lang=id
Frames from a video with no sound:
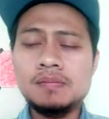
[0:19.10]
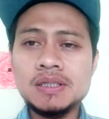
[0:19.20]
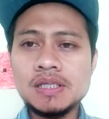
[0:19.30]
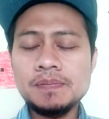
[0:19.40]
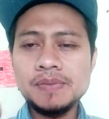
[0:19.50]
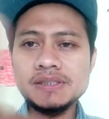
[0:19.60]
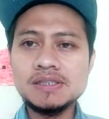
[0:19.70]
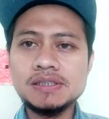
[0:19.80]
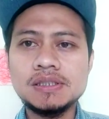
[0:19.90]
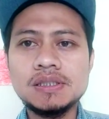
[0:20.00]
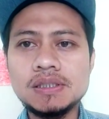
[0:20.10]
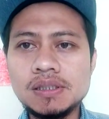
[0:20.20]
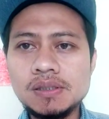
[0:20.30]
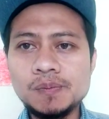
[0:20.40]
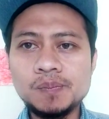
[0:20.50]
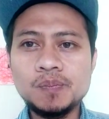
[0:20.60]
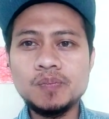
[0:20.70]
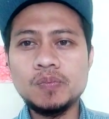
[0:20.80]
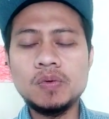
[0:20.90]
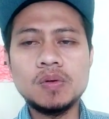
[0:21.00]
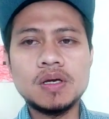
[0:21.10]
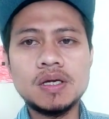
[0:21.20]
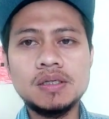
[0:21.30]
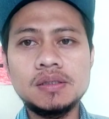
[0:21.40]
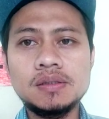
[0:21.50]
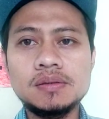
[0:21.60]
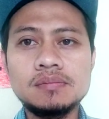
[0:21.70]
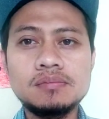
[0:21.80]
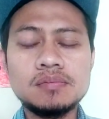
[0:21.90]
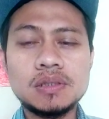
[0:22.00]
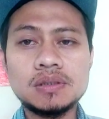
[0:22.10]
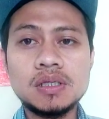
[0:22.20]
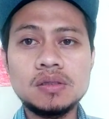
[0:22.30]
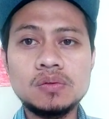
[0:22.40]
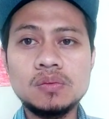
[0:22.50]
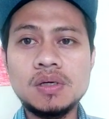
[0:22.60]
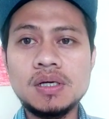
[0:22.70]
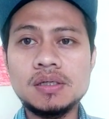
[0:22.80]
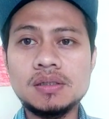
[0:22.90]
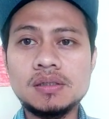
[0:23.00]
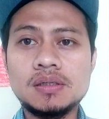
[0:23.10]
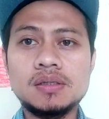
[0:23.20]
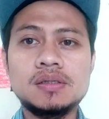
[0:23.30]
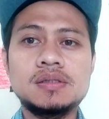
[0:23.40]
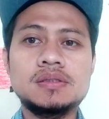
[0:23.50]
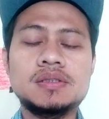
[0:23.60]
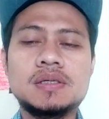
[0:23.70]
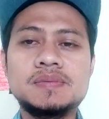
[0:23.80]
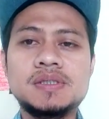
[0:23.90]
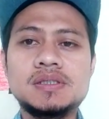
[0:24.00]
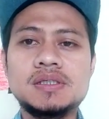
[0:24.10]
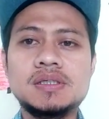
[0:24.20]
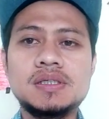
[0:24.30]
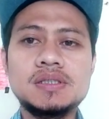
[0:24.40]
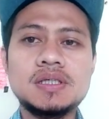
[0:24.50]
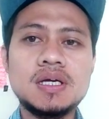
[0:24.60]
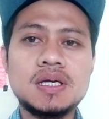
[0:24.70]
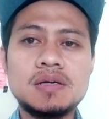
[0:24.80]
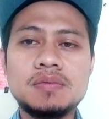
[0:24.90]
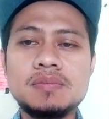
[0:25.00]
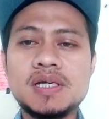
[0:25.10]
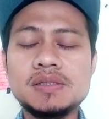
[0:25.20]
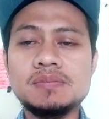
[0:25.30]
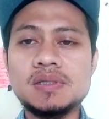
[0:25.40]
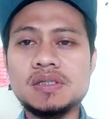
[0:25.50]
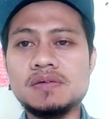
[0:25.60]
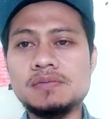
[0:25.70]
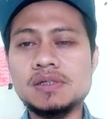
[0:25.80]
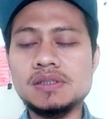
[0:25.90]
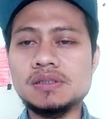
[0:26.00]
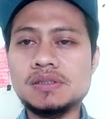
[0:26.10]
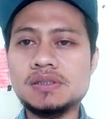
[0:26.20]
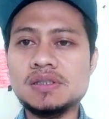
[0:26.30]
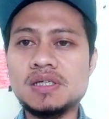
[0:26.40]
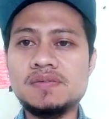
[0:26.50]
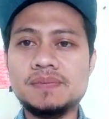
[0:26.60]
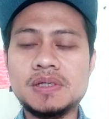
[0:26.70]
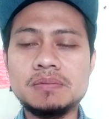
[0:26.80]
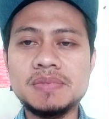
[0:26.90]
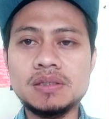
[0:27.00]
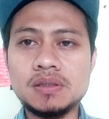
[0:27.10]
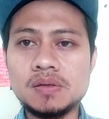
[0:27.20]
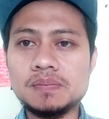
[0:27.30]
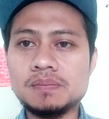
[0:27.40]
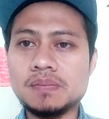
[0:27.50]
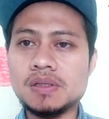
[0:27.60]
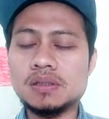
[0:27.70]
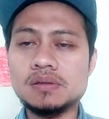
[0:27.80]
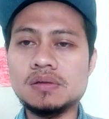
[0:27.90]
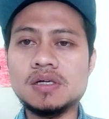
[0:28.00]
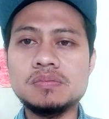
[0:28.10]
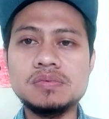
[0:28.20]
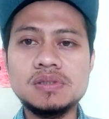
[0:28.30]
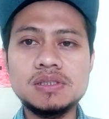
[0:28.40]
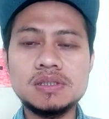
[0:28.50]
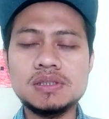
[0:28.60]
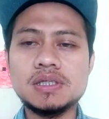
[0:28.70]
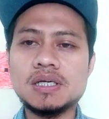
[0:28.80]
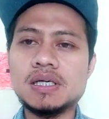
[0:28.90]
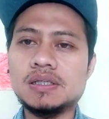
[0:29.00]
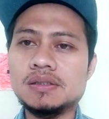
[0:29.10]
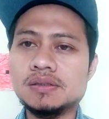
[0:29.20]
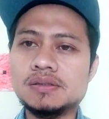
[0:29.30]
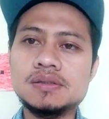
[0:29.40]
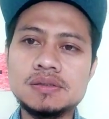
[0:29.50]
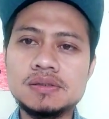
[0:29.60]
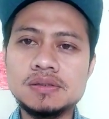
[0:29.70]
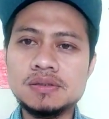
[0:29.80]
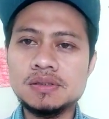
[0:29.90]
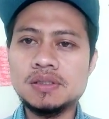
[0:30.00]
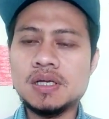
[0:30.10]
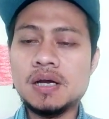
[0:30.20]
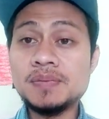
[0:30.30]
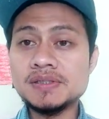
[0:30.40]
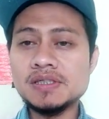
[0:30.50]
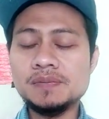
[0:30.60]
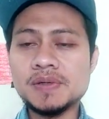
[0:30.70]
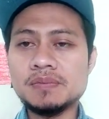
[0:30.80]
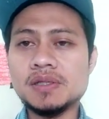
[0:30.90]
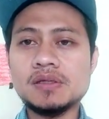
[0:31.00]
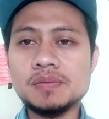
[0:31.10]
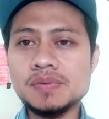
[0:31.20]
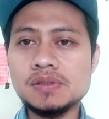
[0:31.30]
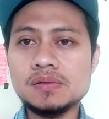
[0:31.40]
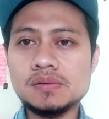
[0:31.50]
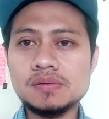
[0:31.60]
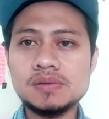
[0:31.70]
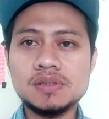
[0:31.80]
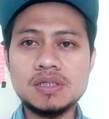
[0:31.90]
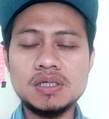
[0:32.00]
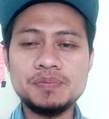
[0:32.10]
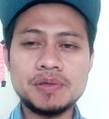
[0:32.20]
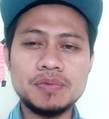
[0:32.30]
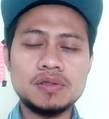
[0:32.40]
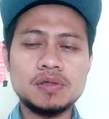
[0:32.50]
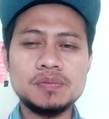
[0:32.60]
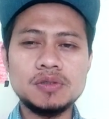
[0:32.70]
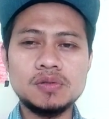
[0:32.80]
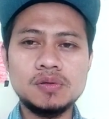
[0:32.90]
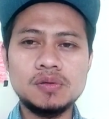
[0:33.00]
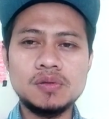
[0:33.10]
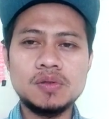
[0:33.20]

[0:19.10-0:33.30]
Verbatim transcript: Mata plus di sini bukan mata tua tapi di sini saya akan membahas mata plus hipermetrop atau rabun dekat apa sih hipermetrop itu jadi hipermetrop itu